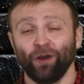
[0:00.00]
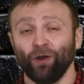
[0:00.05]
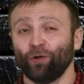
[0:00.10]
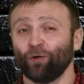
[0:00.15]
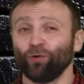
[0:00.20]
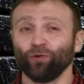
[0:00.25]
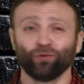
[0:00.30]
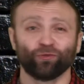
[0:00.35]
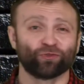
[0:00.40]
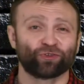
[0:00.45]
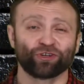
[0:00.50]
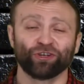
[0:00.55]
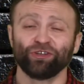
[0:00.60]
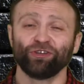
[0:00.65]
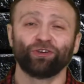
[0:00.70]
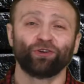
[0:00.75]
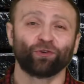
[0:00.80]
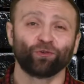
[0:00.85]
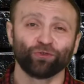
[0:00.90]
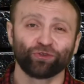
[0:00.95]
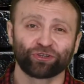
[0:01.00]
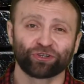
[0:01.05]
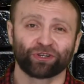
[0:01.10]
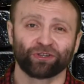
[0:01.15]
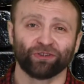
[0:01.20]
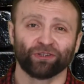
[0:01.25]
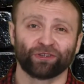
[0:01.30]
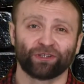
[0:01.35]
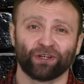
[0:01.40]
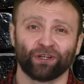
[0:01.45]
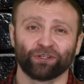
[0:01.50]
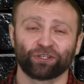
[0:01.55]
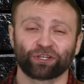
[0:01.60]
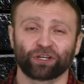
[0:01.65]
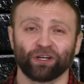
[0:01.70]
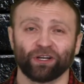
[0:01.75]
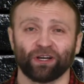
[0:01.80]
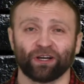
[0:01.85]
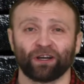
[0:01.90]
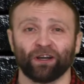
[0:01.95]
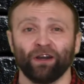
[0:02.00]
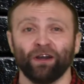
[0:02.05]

Он уже не грузчик на толчках,